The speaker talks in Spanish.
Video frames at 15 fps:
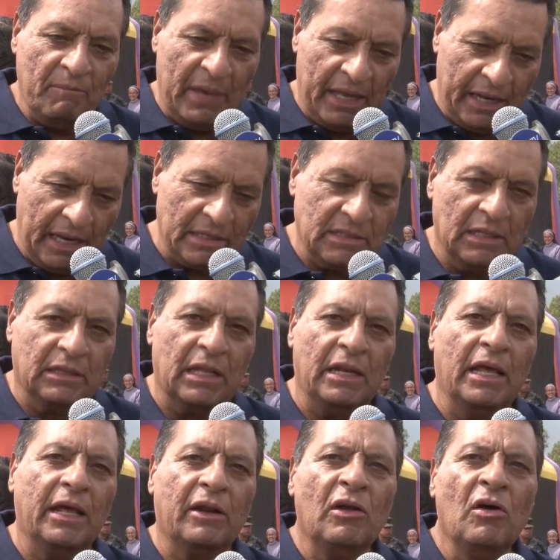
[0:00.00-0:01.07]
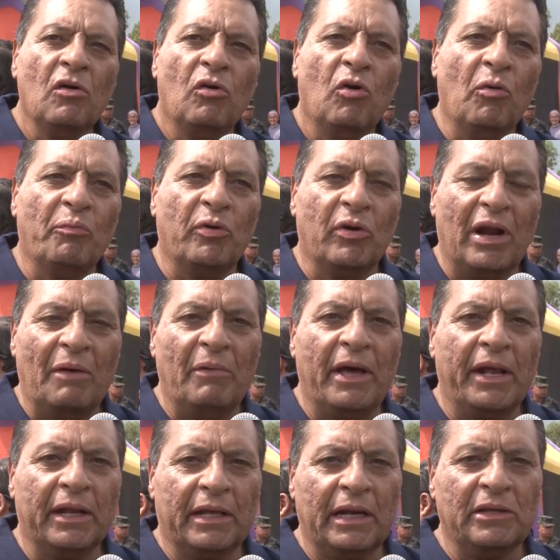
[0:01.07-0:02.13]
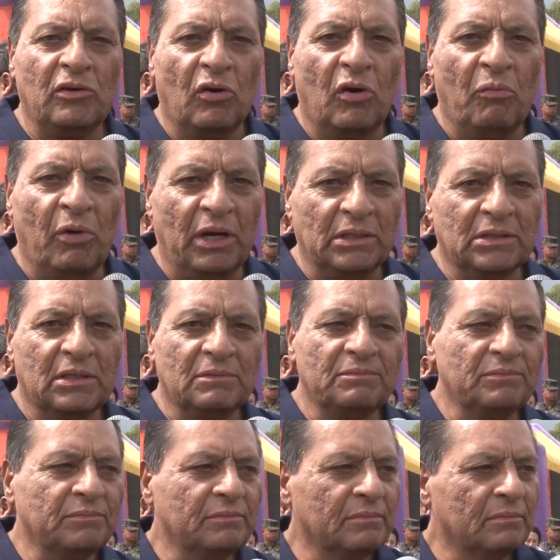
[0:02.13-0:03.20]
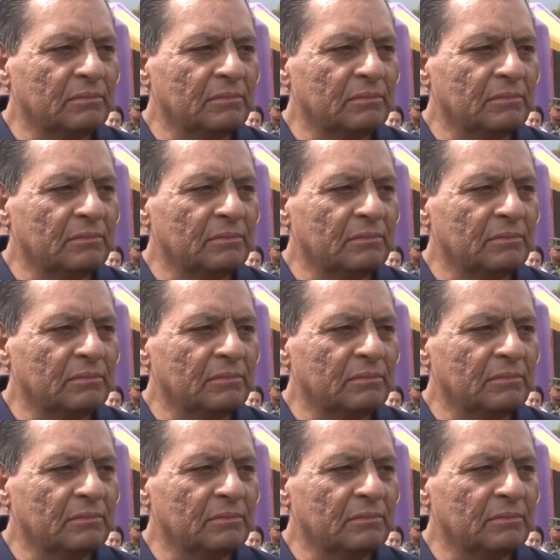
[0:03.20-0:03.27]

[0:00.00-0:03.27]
merecen tener un programa de recreación como este. ¿Cuál es